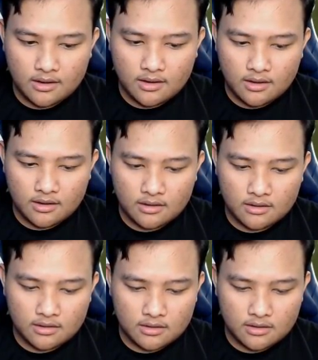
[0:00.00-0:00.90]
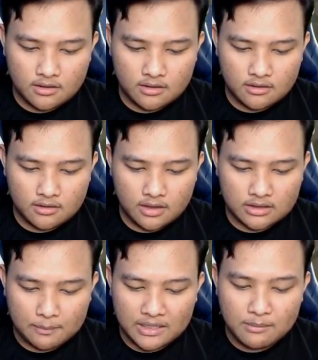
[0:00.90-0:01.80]
Ya, ya,
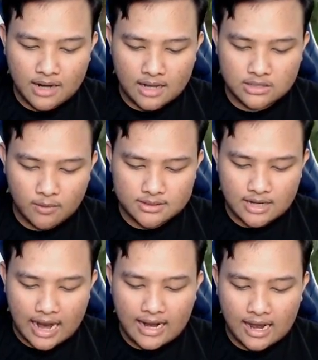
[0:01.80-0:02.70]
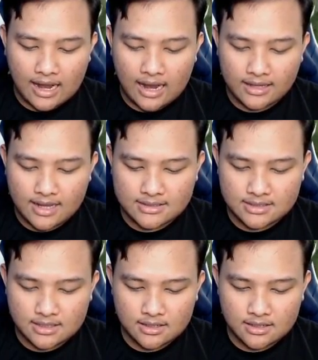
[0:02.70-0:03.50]
Tapi ini menang selalu aja nggak ada kalah kalahnya anjir.